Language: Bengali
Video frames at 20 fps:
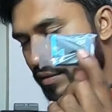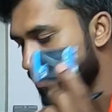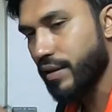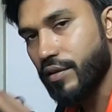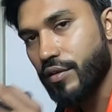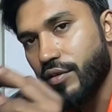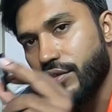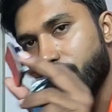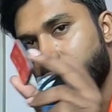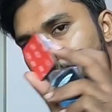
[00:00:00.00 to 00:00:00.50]

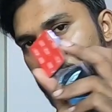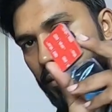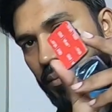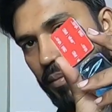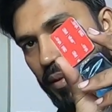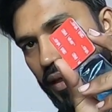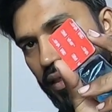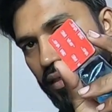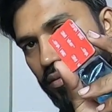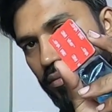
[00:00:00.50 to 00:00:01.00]
এটা হচ্ছে একটা
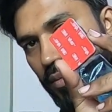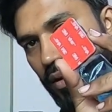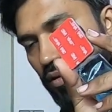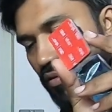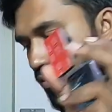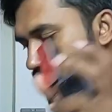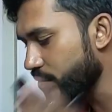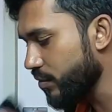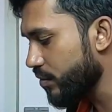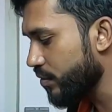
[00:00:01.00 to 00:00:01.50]
বেজ
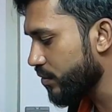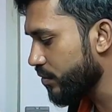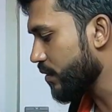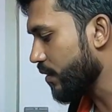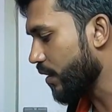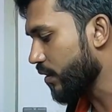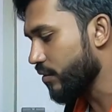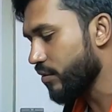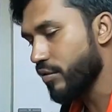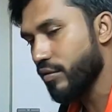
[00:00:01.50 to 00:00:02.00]
মাউন্ট
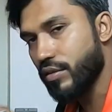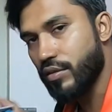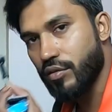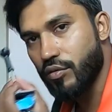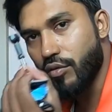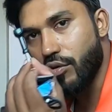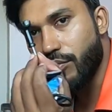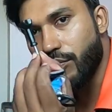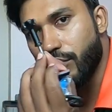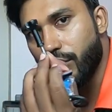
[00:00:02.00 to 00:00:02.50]
এটা হচ্ছে
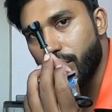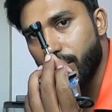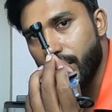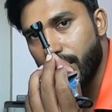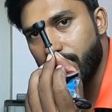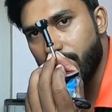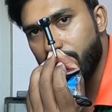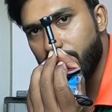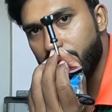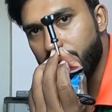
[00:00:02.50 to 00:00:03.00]
গোপ্রো
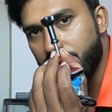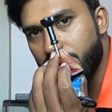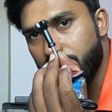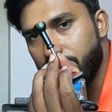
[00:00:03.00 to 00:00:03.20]
একটা